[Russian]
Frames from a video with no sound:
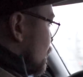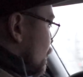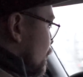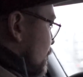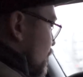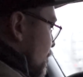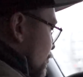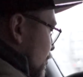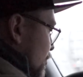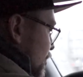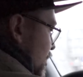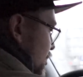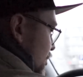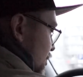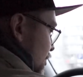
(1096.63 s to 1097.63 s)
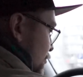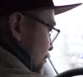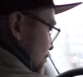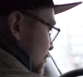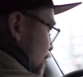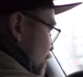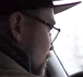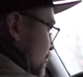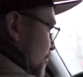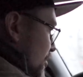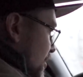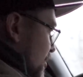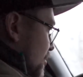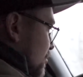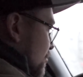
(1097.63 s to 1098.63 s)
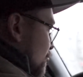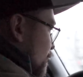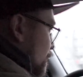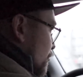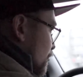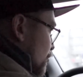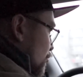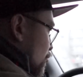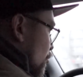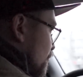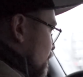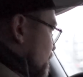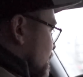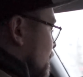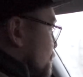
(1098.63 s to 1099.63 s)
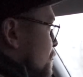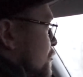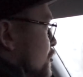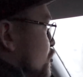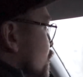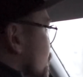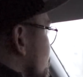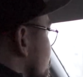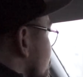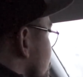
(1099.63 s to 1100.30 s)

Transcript: своего не было, никаких там, ну, своих каких-то нов, новшеств офис, там ничего в